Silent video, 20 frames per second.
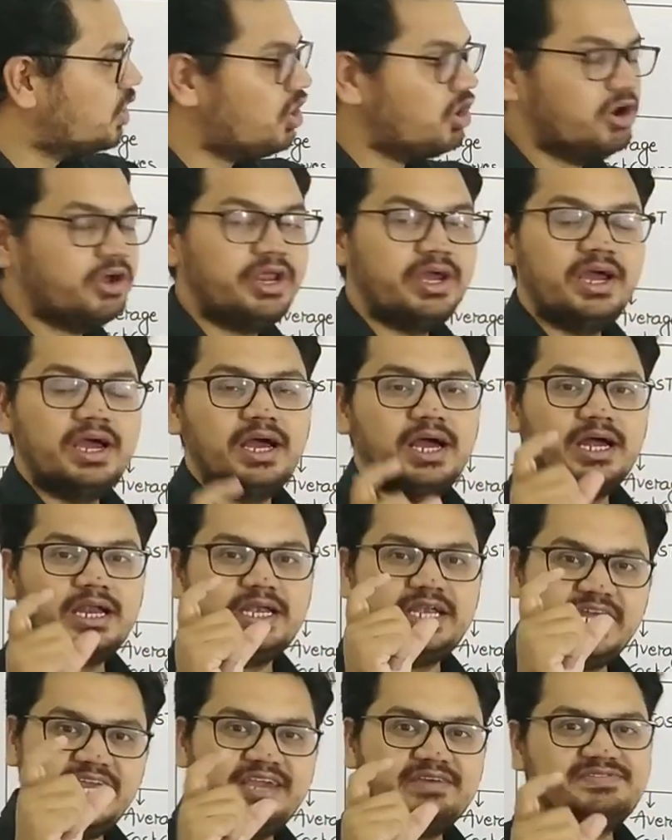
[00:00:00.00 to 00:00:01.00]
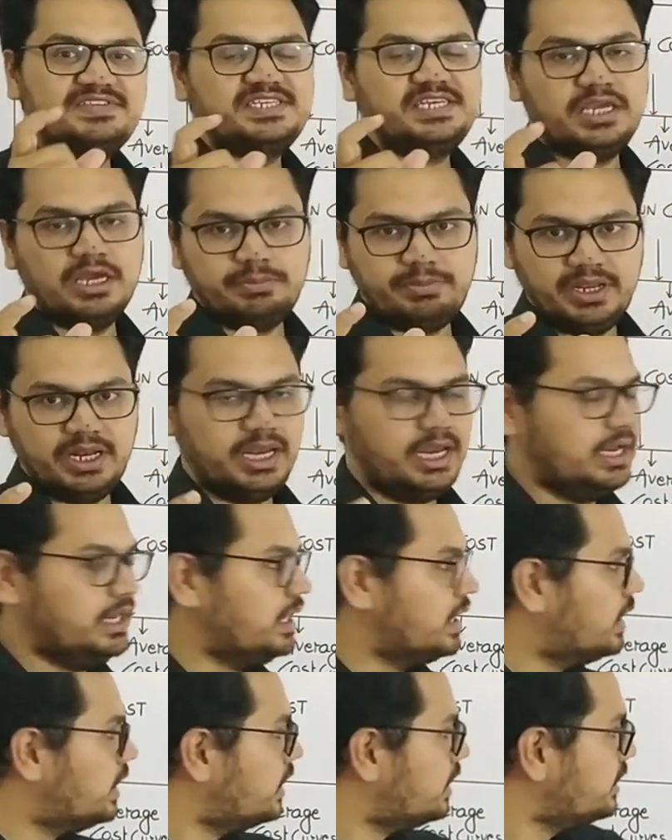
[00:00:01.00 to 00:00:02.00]
और टी हमने ले
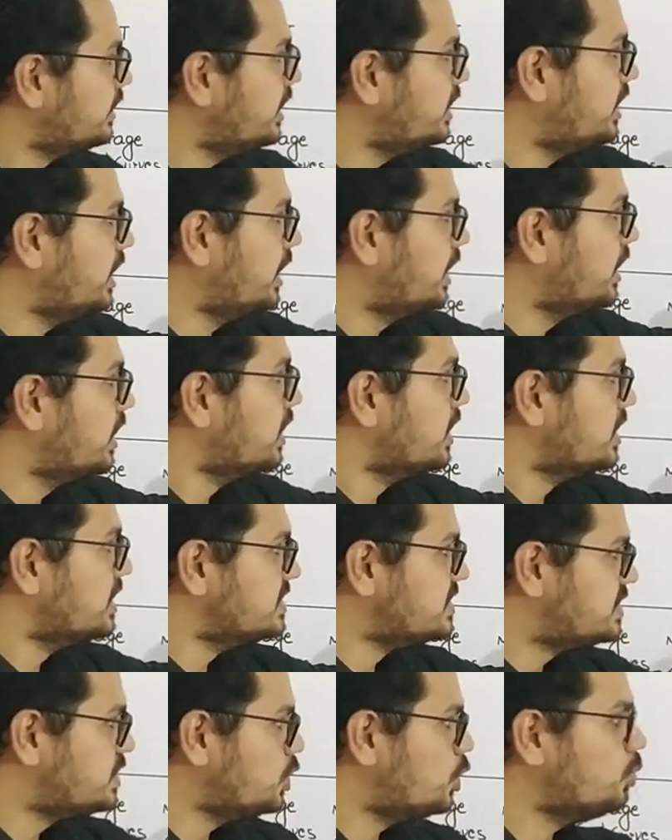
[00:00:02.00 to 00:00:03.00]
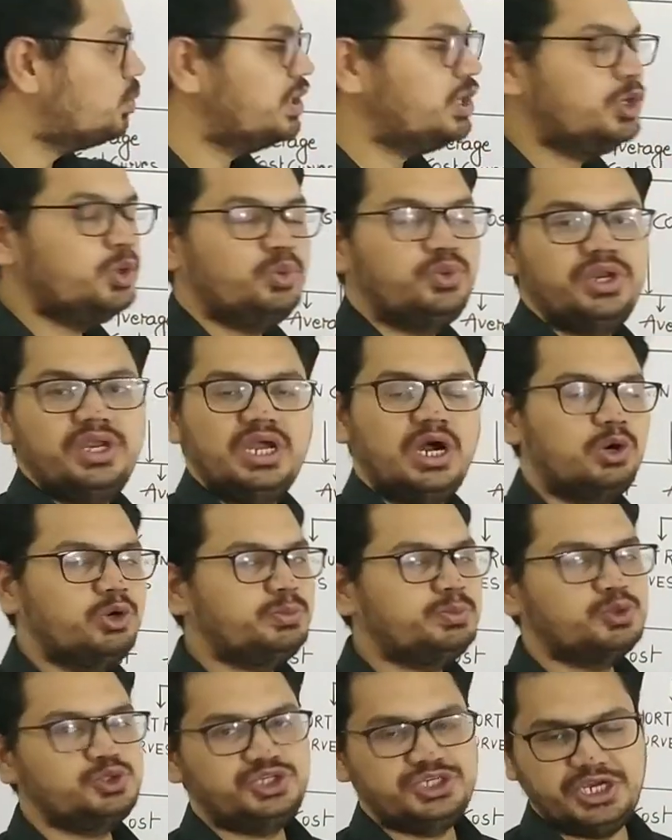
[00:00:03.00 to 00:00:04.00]
लिया देखिए जीरो वन टू थ्री
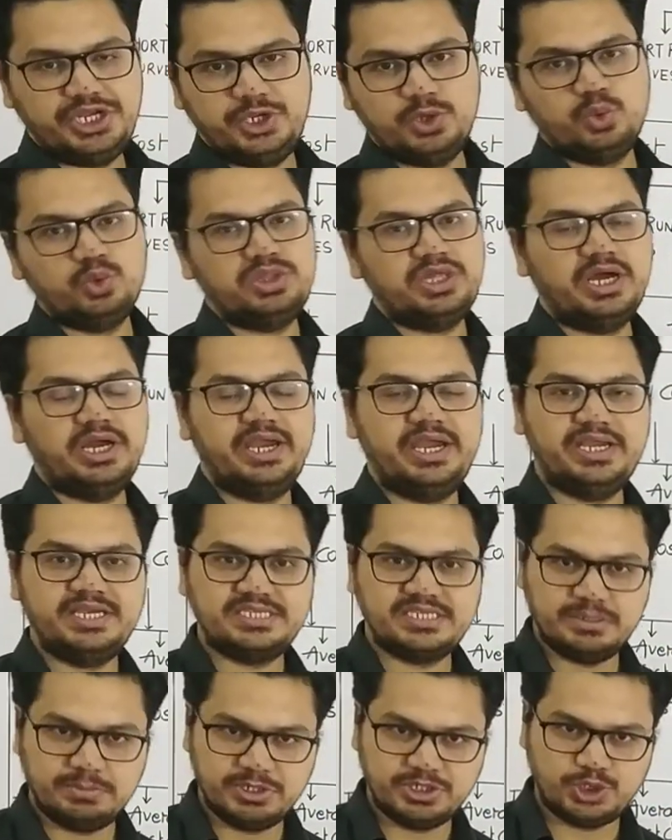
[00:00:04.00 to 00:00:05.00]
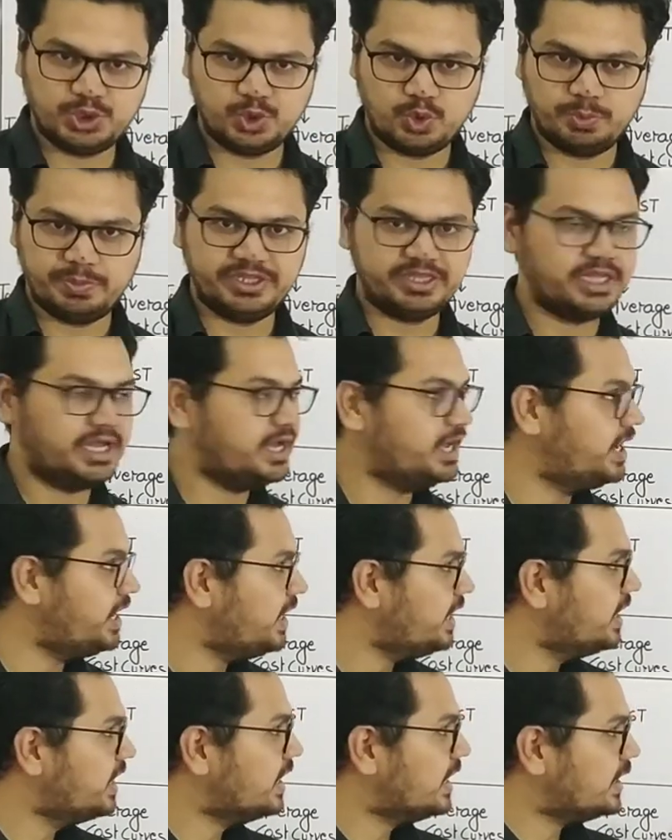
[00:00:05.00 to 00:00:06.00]
आउटपुट चेंज होता है सब बच्चों को पता है
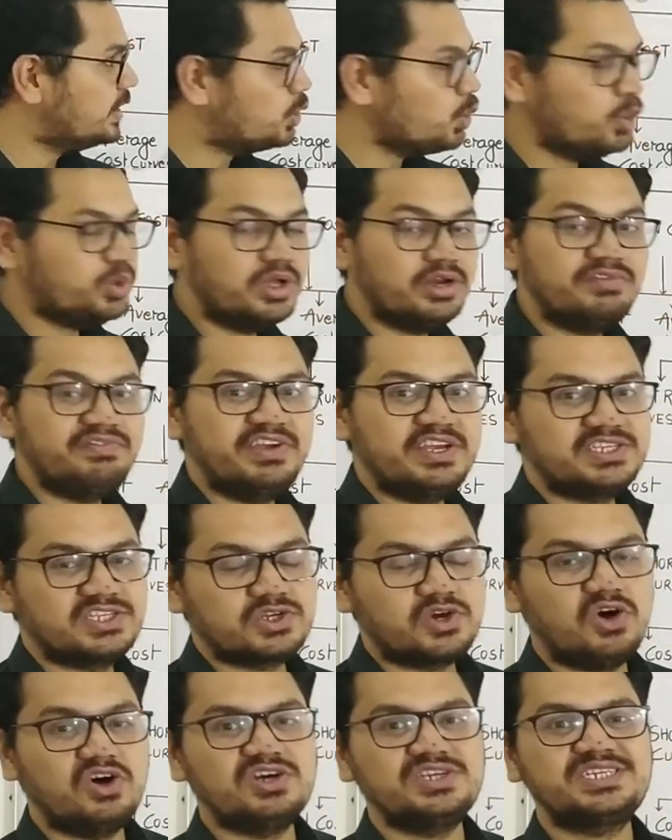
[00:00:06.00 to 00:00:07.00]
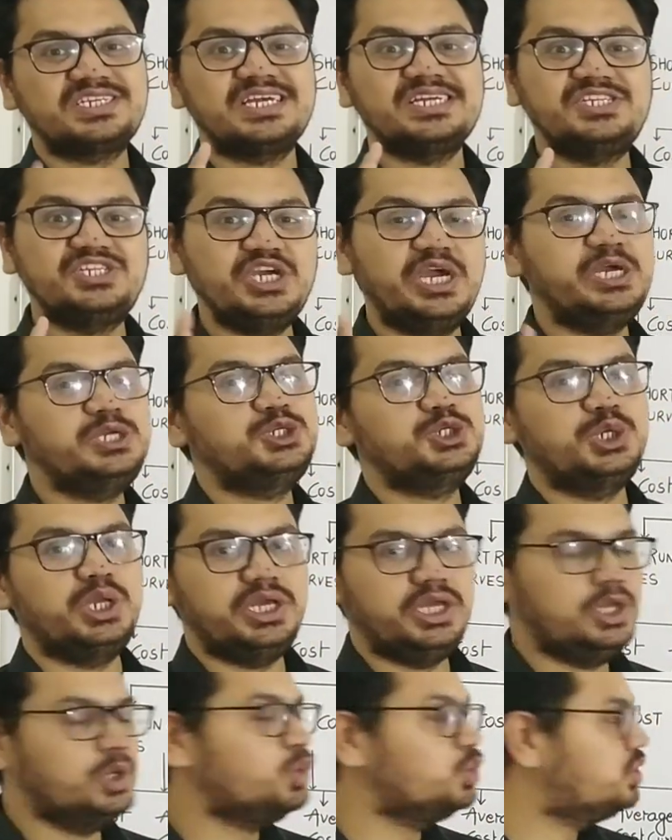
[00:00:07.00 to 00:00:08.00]
टोटल फिक्स कॉस्ट चेंज
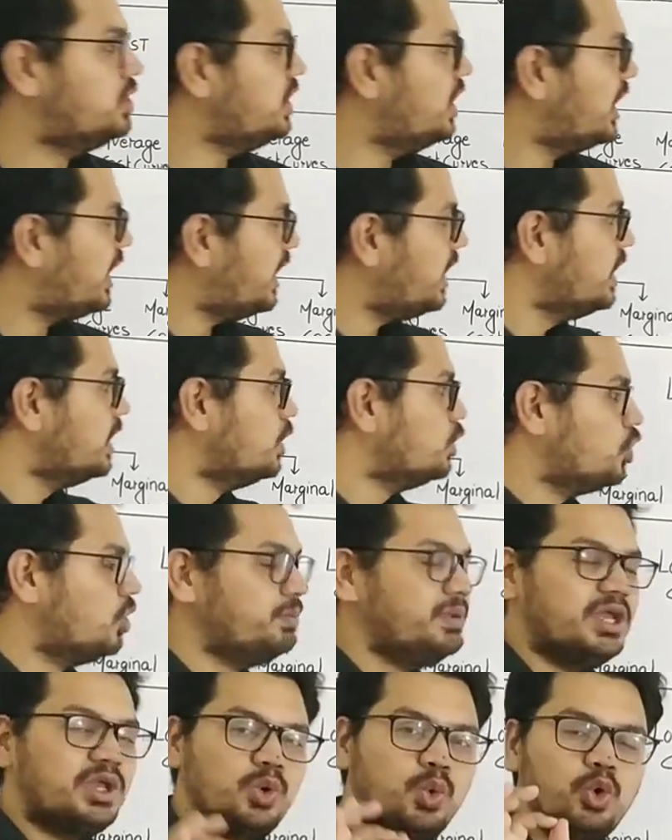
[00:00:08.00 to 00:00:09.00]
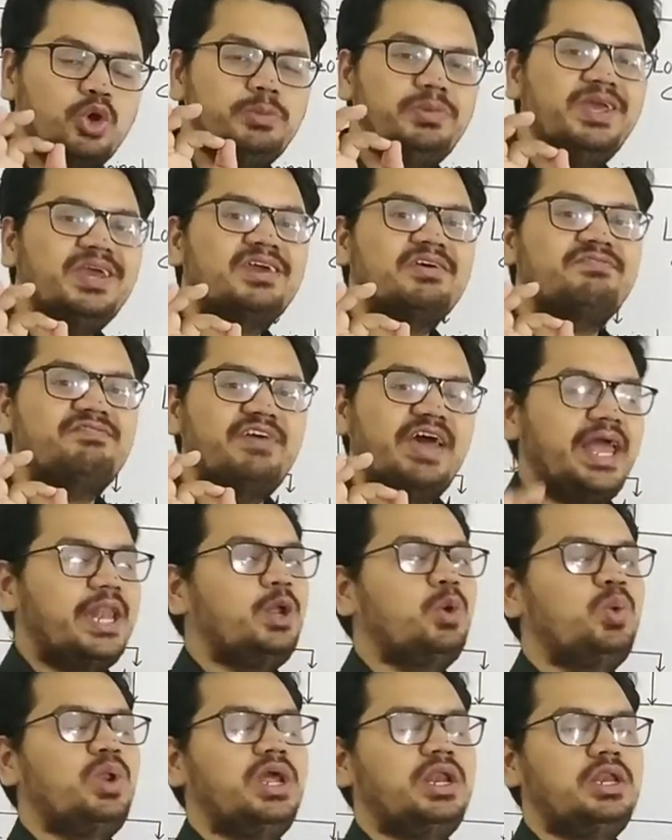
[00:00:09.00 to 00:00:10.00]
नहीं होती है तो हमने कोई भी एक
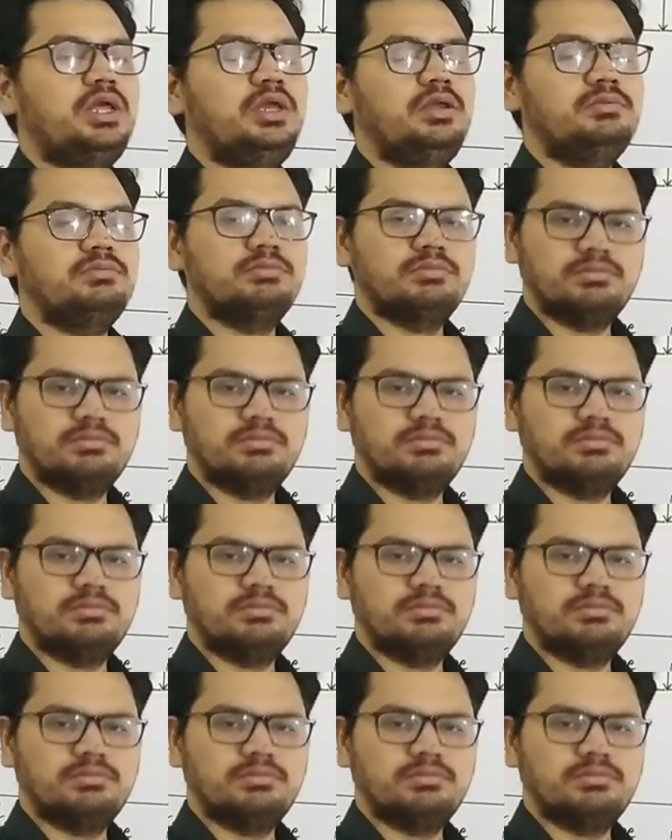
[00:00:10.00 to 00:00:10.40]
वैल्यू ले ली